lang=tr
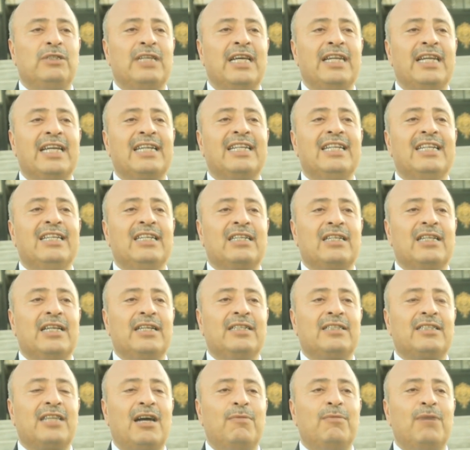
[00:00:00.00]

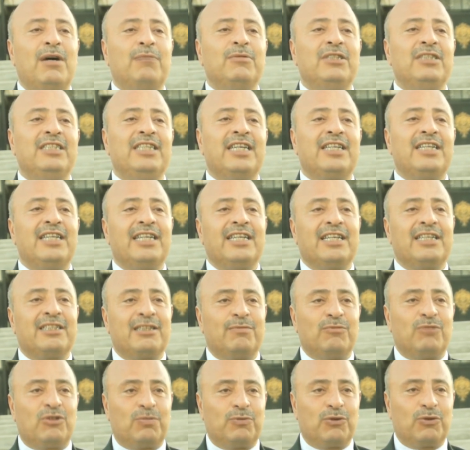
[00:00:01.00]
gerekliliklerin tamamını yerine
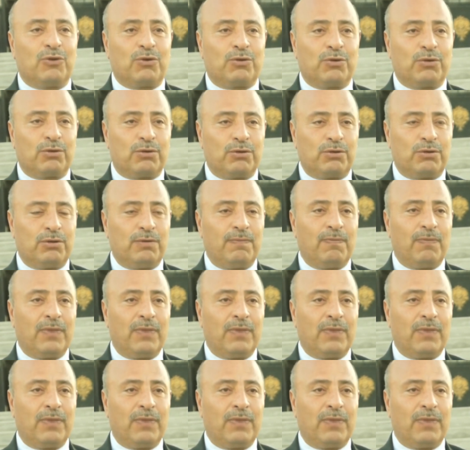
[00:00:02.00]
getirmiş bir okuldur.